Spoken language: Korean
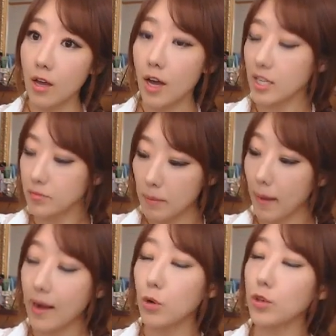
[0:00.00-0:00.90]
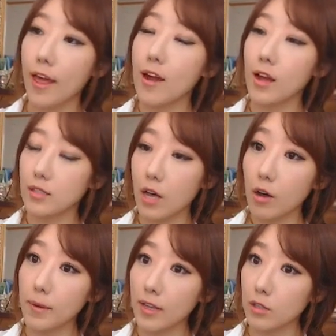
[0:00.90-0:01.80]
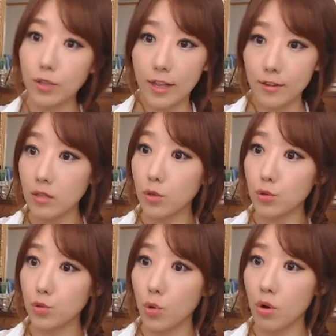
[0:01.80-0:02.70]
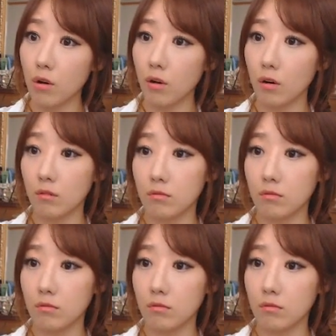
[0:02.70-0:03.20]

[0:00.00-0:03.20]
하지만 말로 델랑 사과만 하는 건 안 되는 거죠.